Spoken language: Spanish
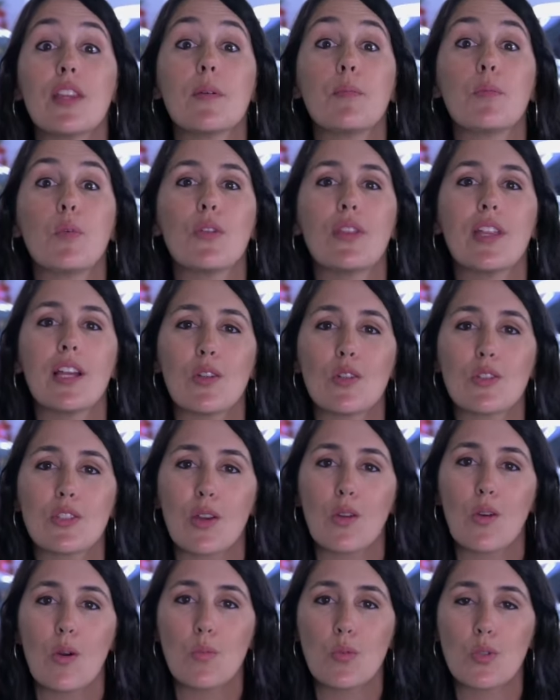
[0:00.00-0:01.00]
de modelos
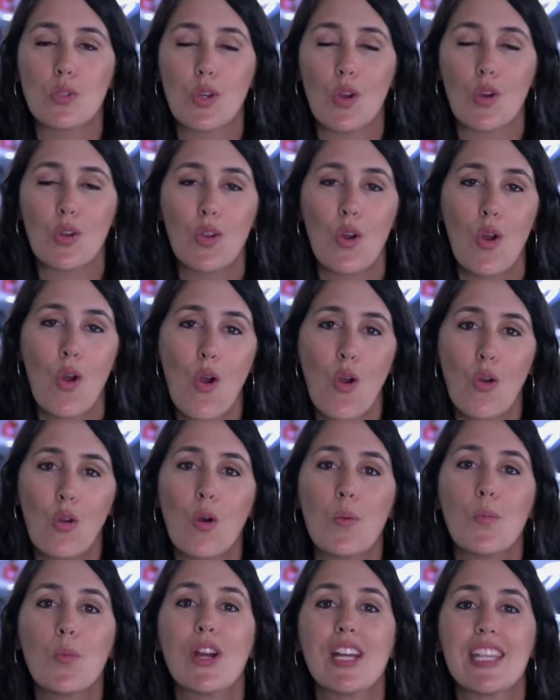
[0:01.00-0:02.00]
de combustión
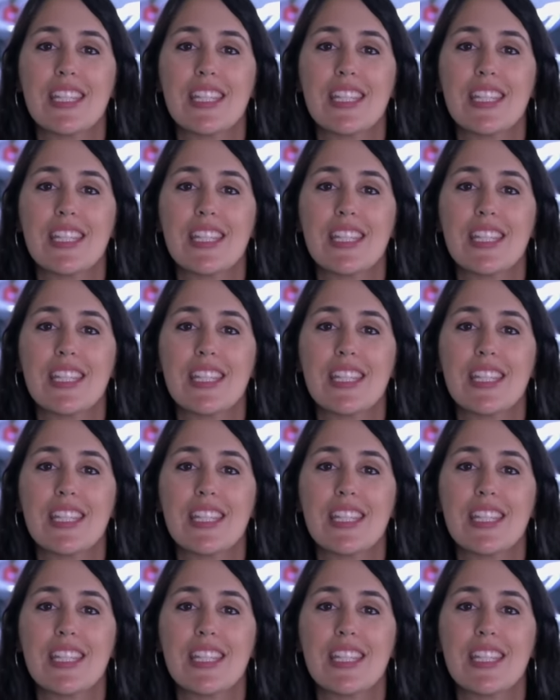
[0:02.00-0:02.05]
como